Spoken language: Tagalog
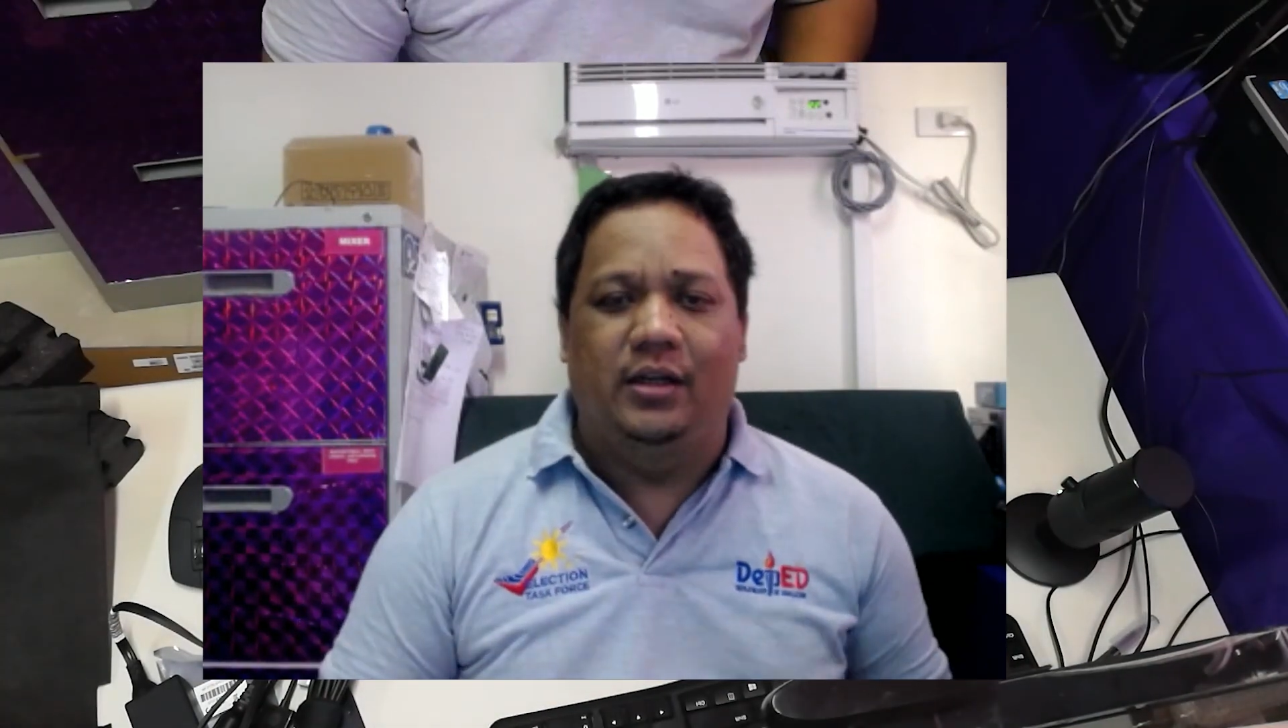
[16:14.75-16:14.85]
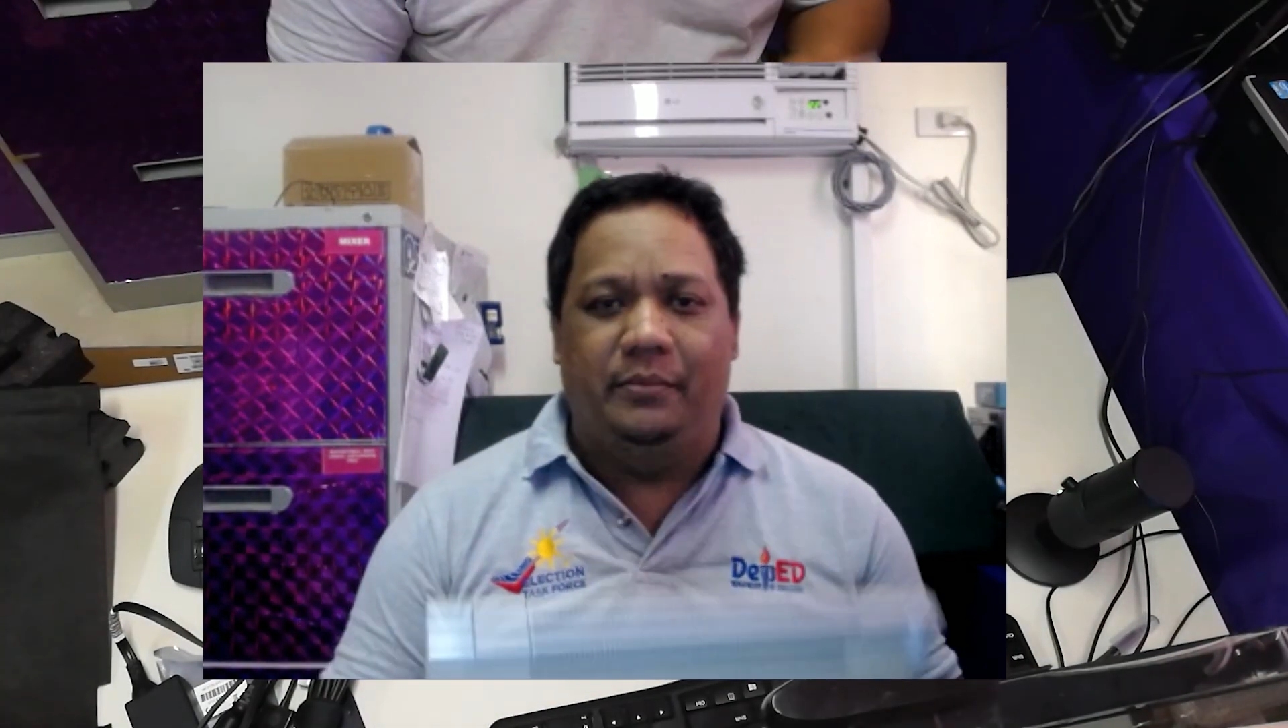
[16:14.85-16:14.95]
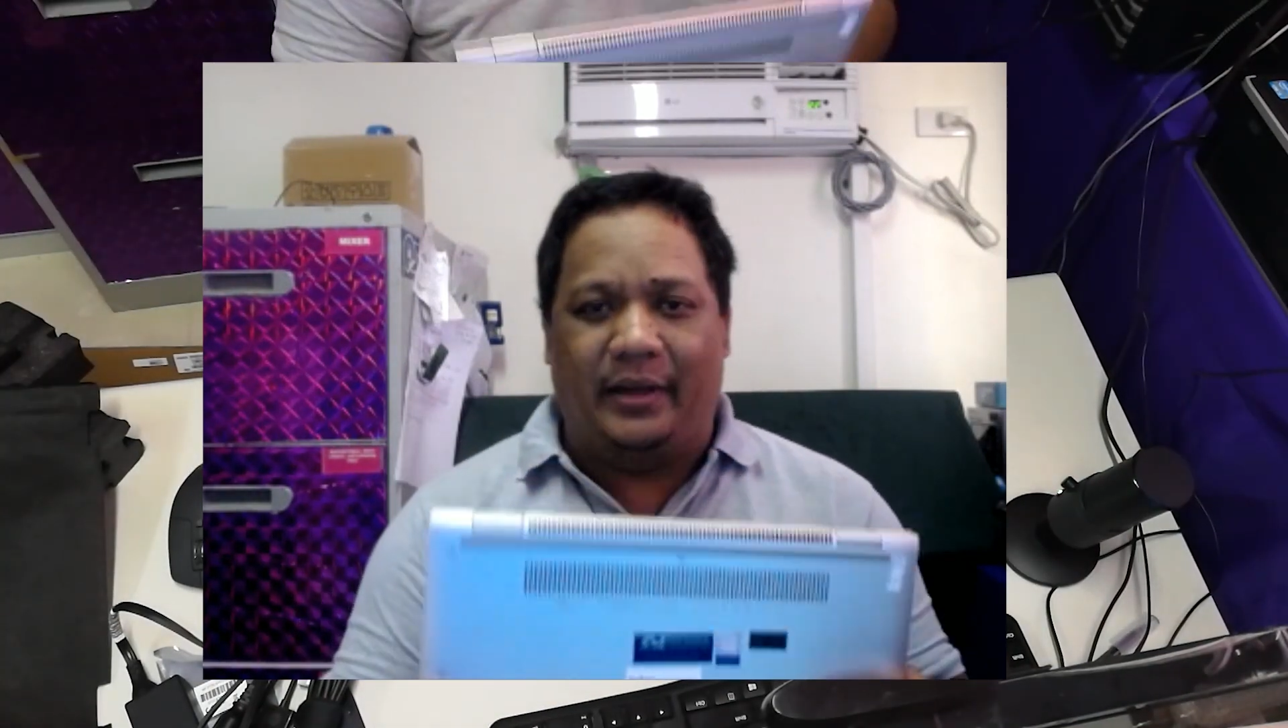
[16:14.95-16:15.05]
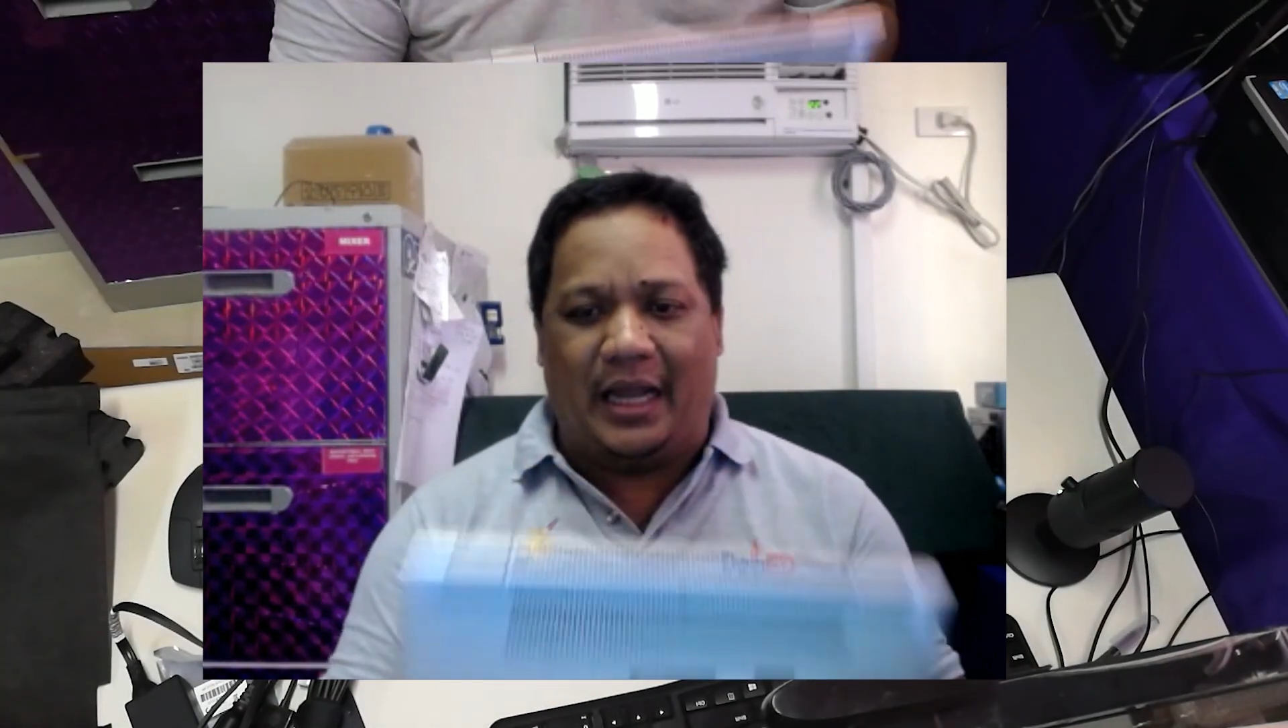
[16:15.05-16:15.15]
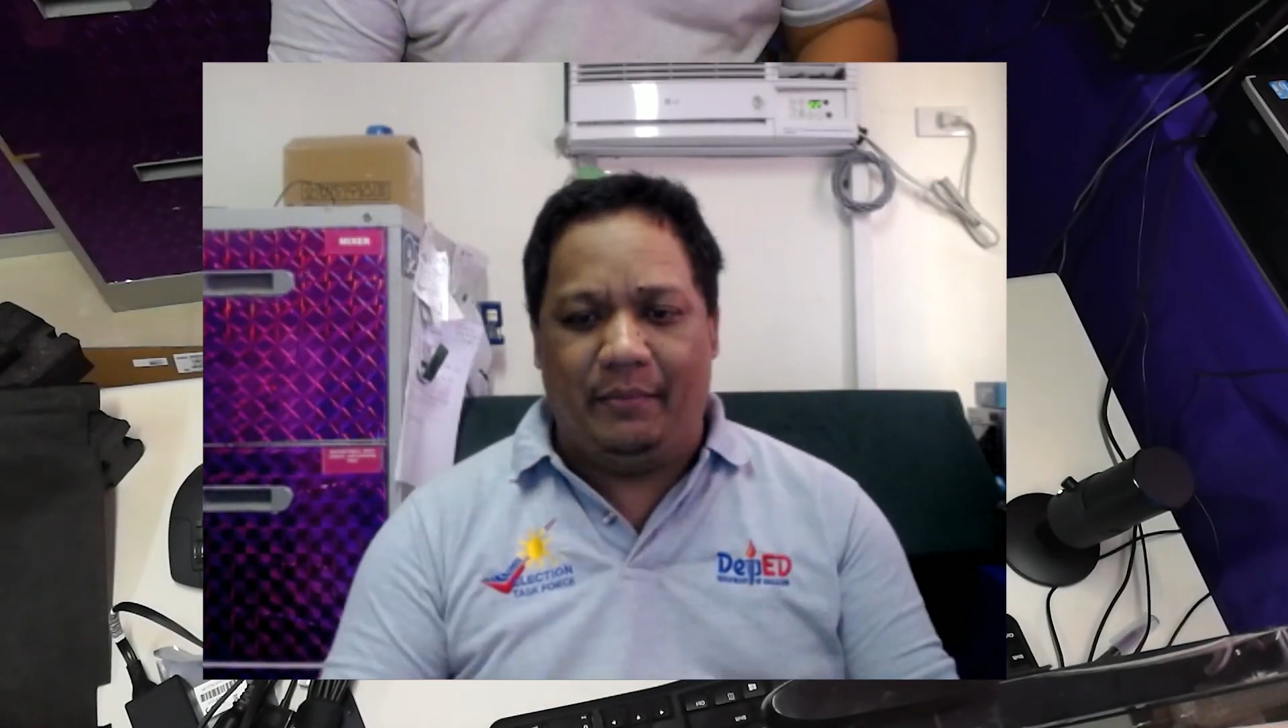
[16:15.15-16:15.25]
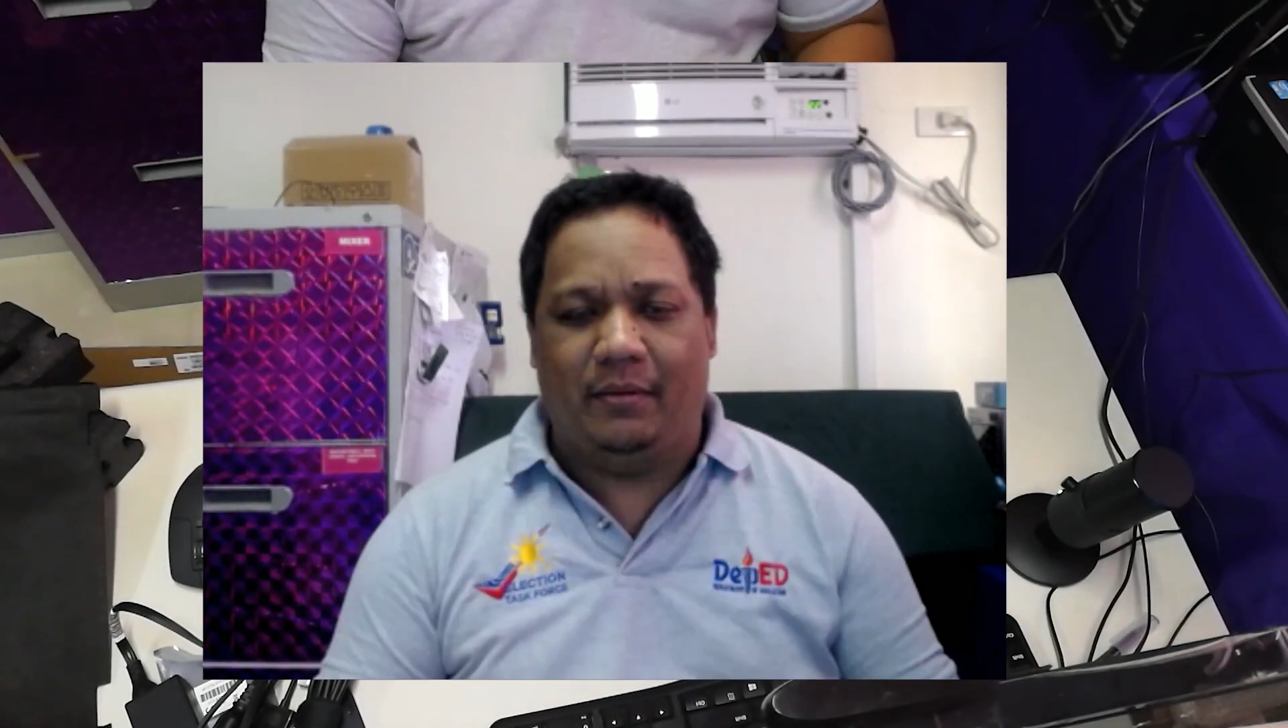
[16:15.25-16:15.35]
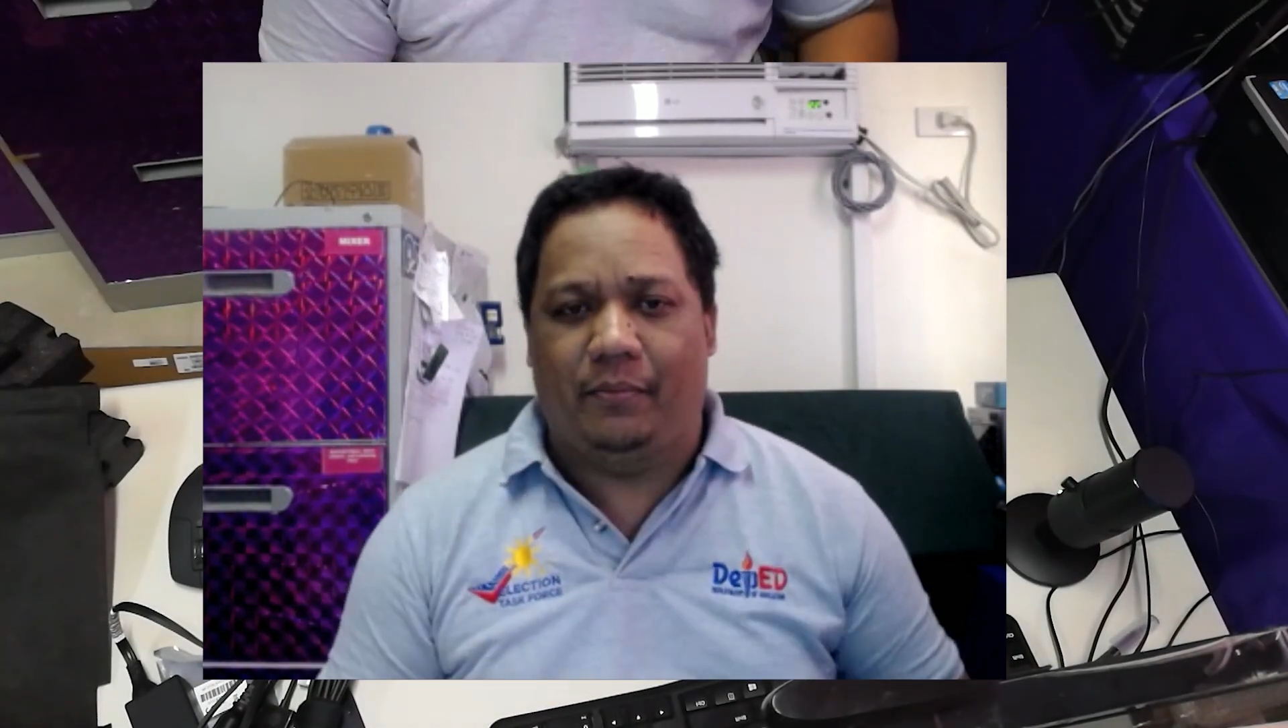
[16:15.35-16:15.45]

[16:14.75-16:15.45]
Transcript: Marami